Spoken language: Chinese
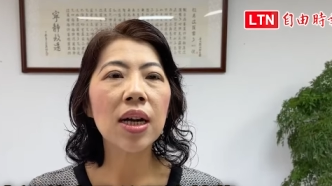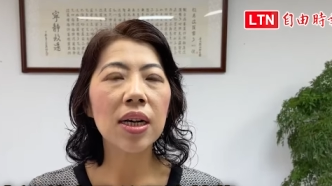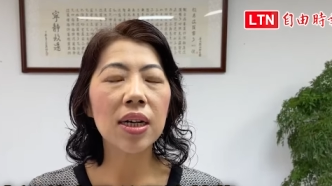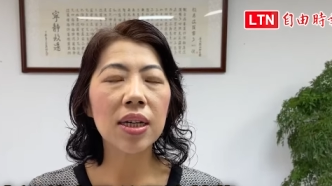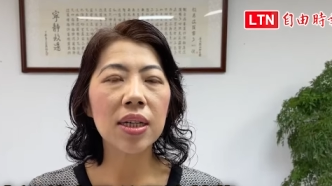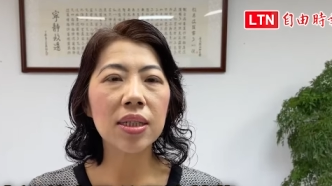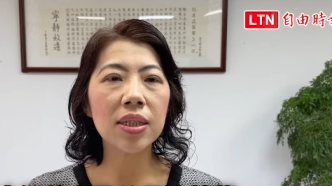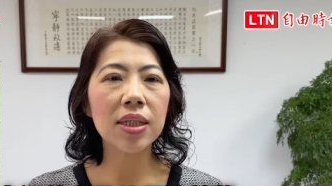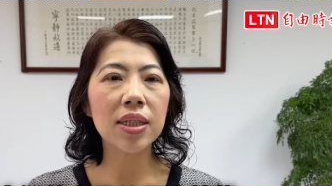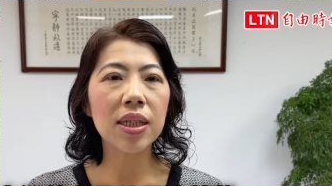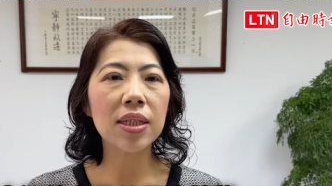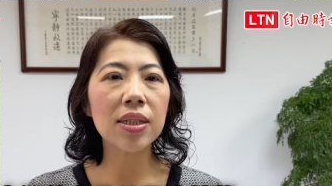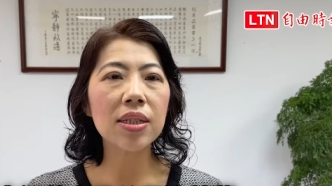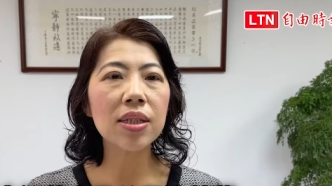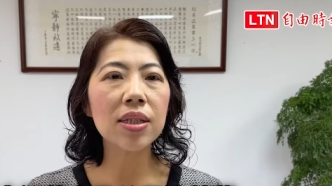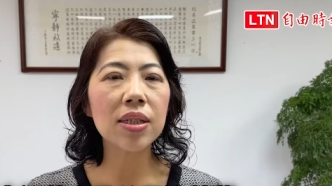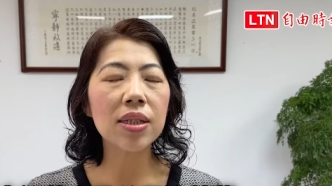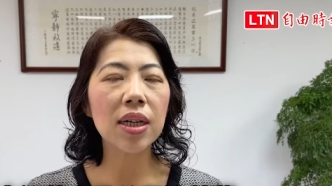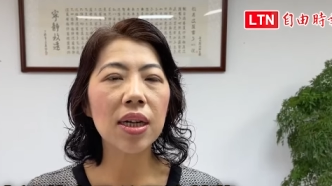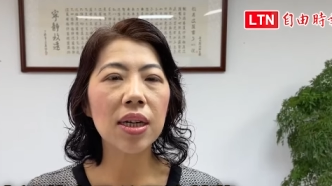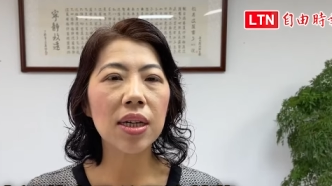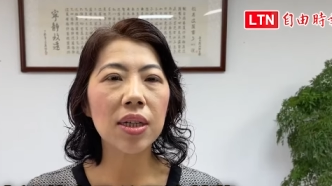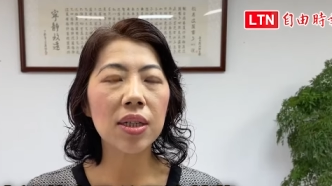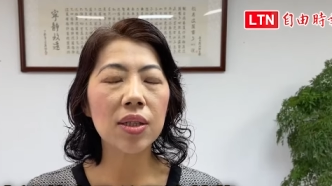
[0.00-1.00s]
呃，截
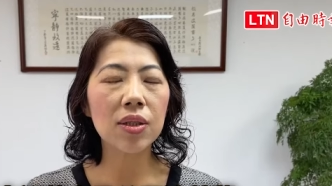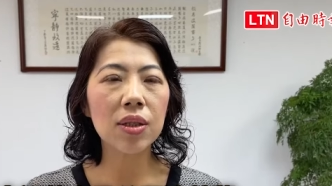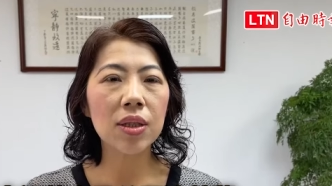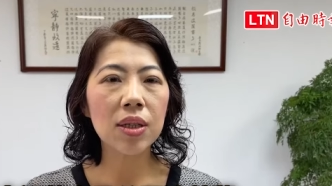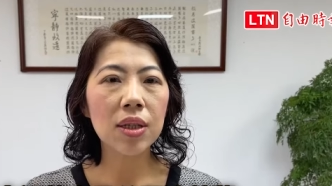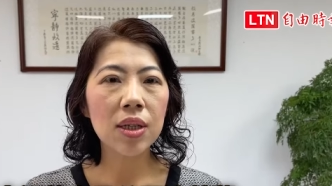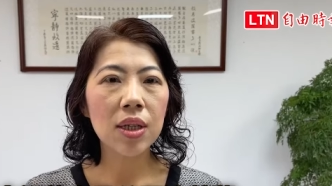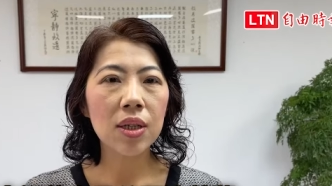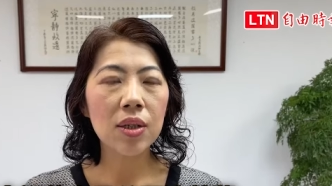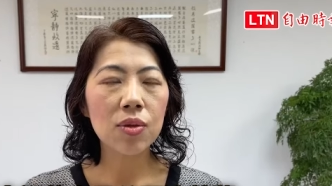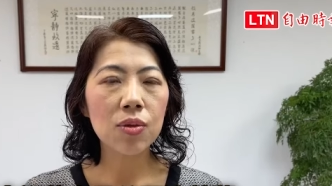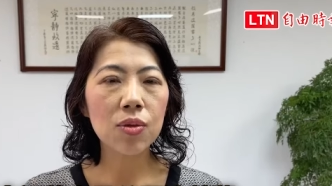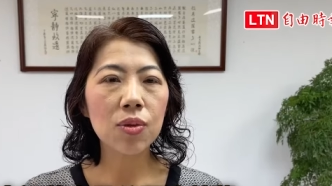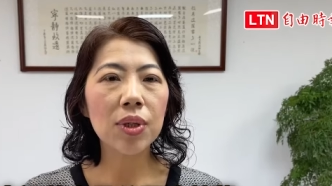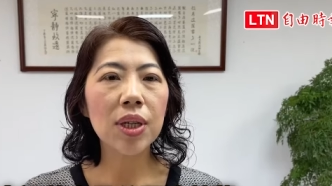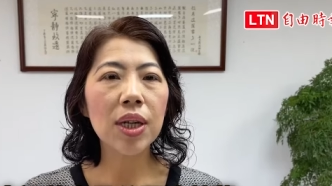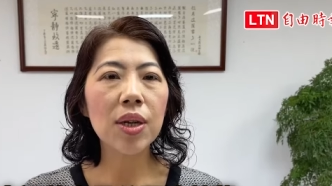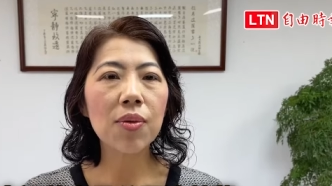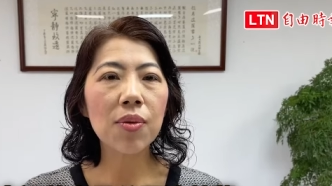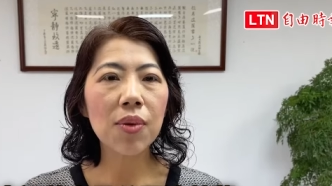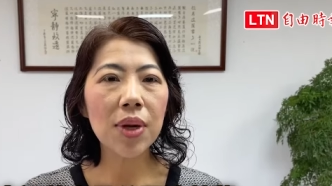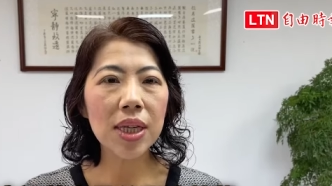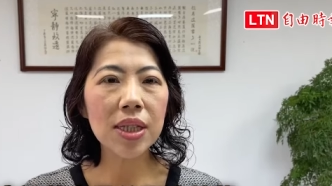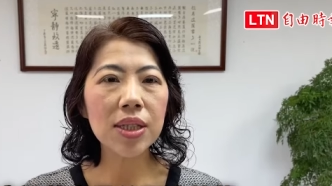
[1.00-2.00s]
至呃昨
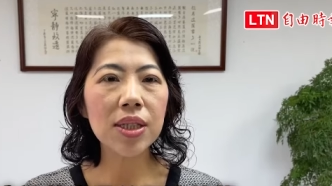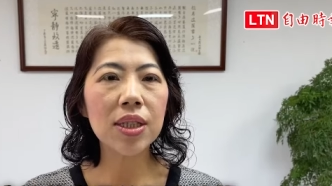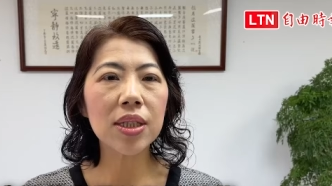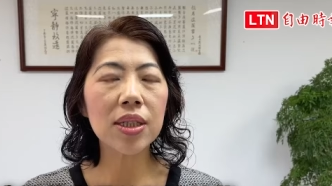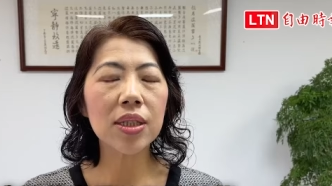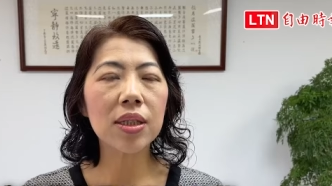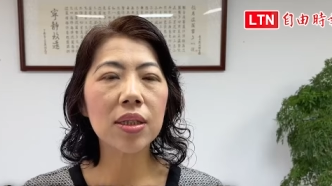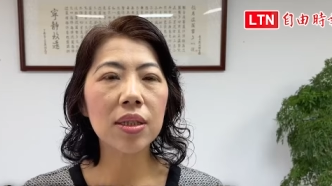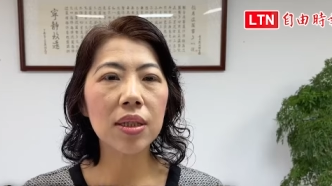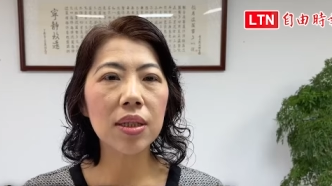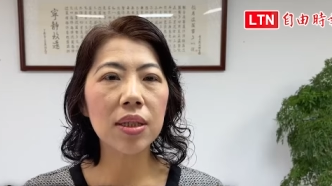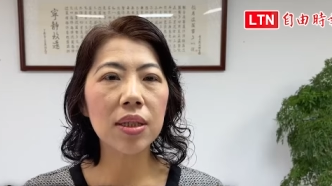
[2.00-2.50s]
天为止，